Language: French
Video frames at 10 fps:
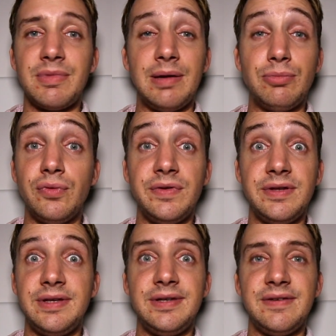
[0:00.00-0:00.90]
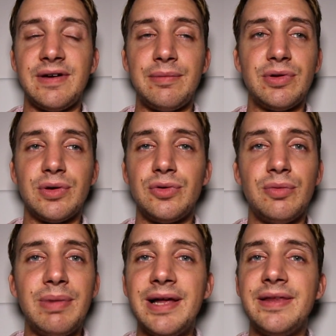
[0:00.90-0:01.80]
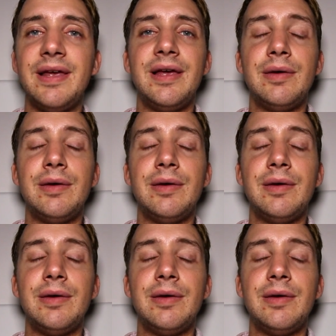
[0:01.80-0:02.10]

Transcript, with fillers: Mais la bouffe ici, c'est vraiment un truc de malade.